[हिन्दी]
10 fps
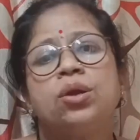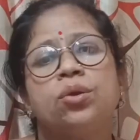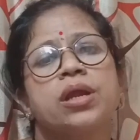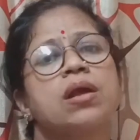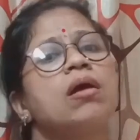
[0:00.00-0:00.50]

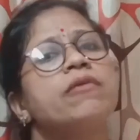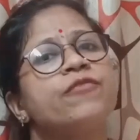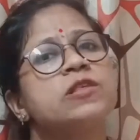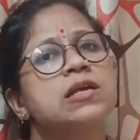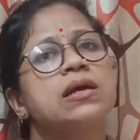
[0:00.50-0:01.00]
टू रिकॉर्ड
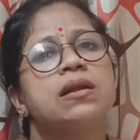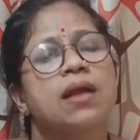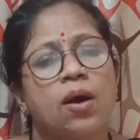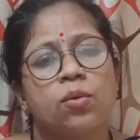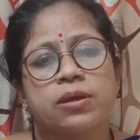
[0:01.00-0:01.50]
फिजिकल
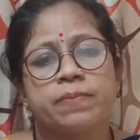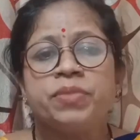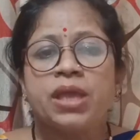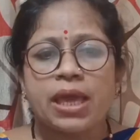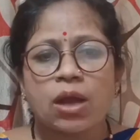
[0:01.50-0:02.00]

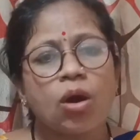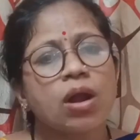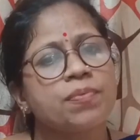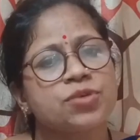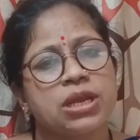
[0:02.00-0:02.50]
काउंट एक
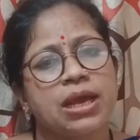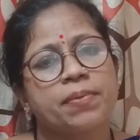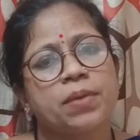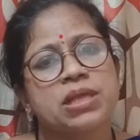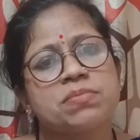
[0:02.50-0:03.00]
और ऑप्शन है
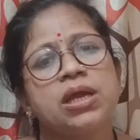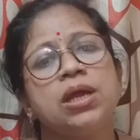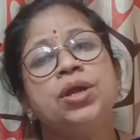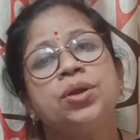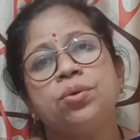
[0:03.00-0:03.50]
आपके पास में
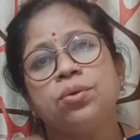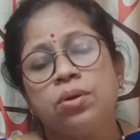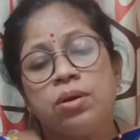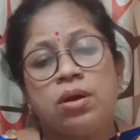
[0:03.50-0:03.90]
टू